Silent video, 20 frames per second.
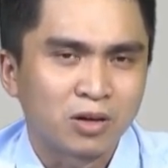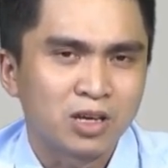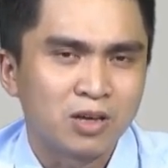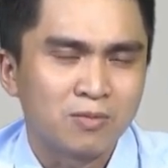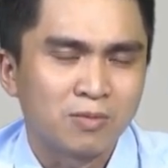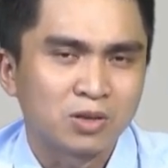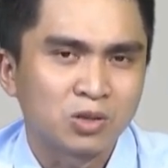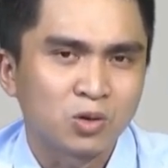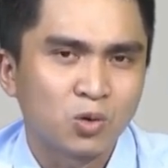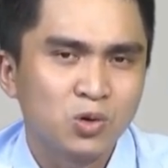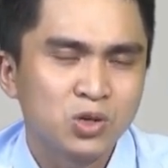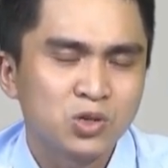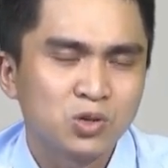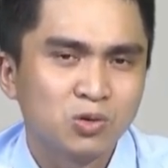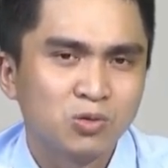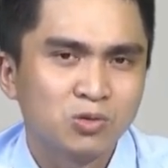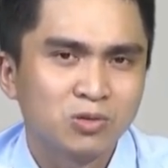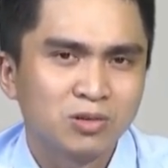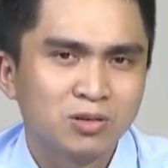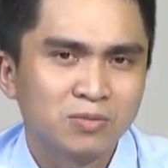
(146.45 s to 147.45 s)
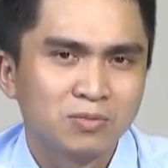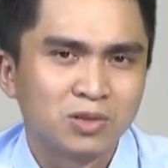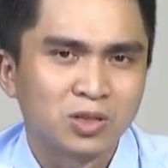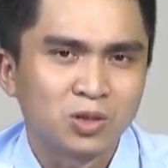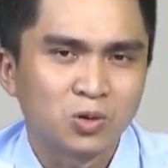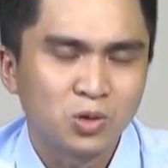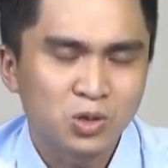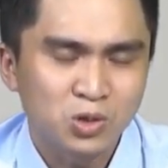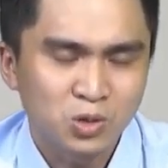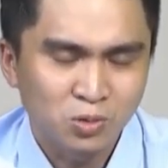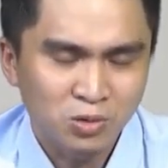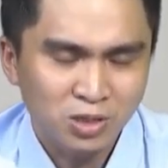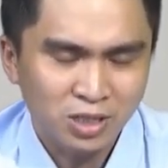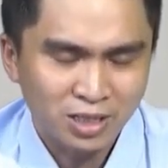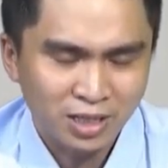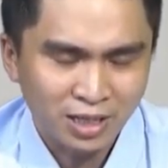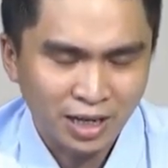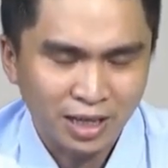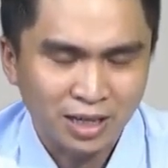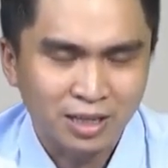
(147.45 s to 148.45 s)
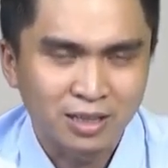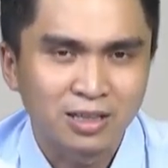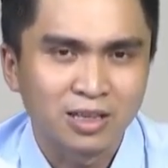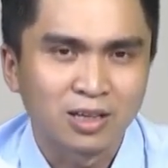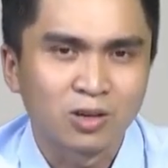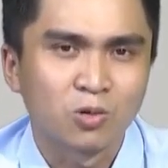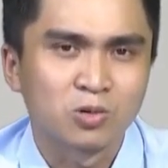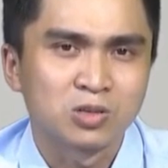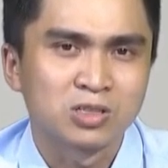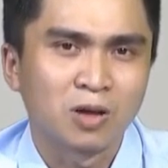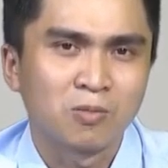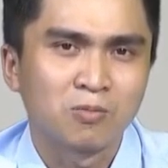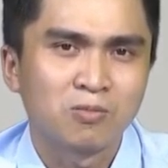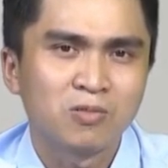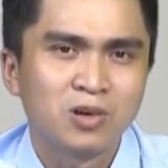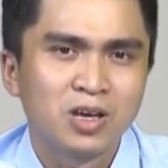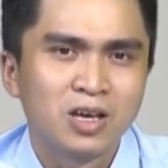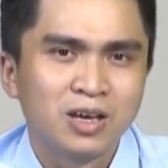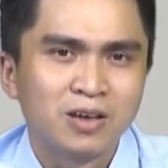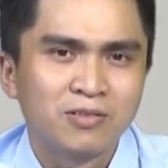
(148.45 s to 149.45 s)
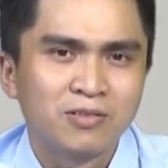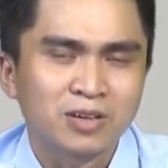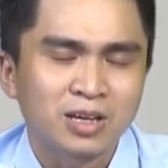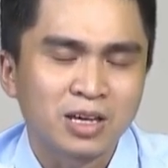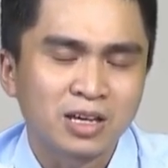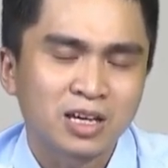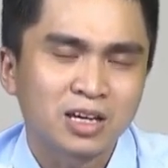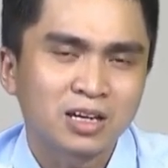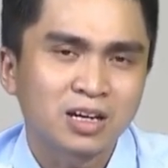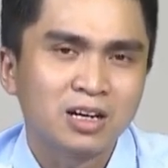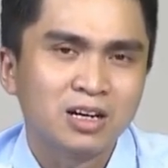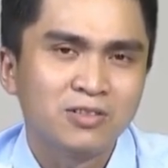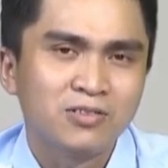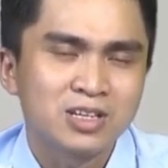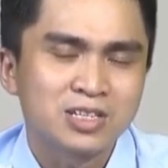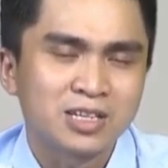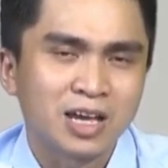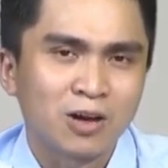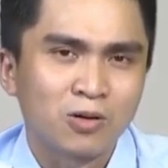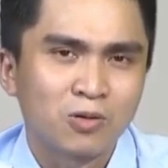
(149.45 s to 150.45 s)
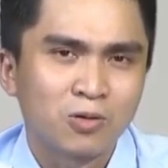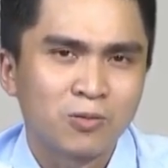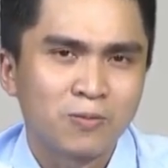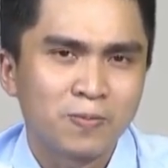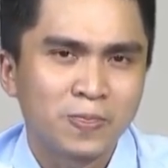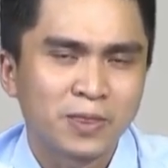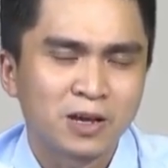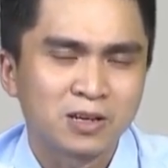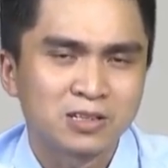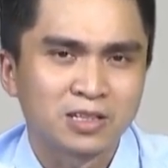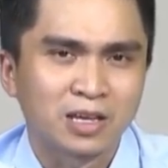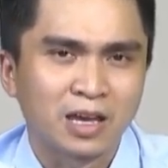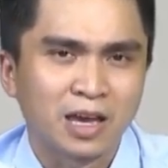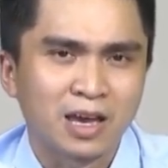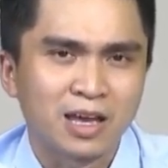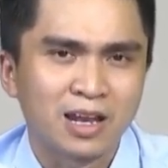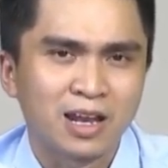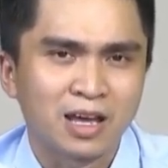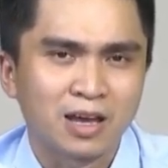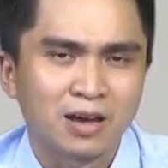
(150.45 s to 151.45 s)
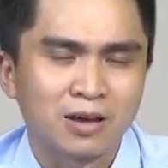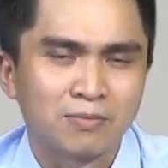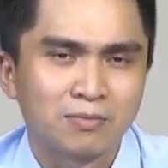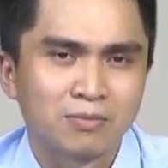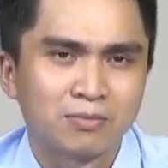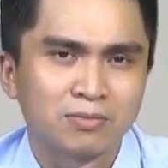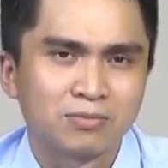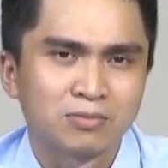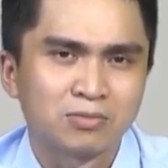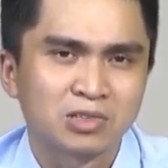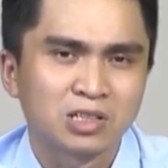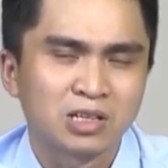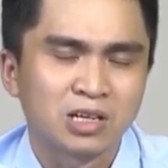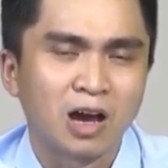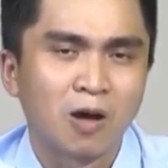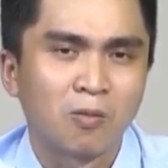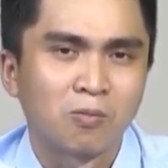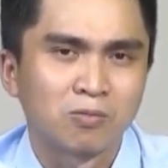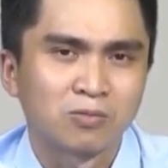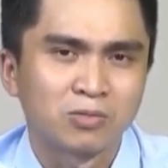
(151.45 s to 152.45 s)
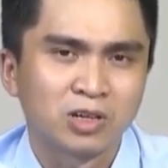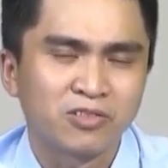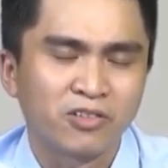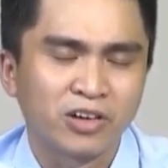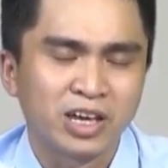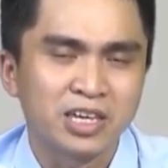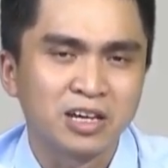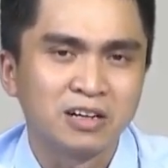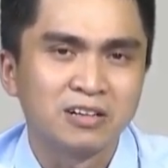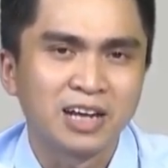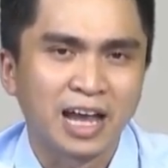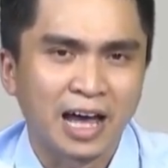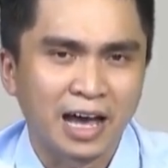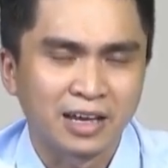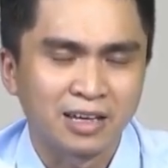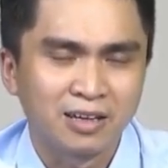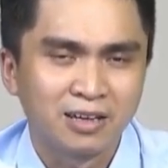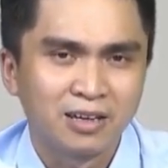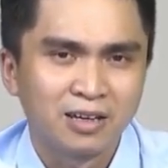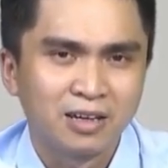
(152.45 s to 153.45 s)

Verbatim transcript: khi mình cúi xuống mình cúi xuống như thế này thì cuộc sống cái cái cơ phía sau nó sẽ là gồng nó phải giữ lại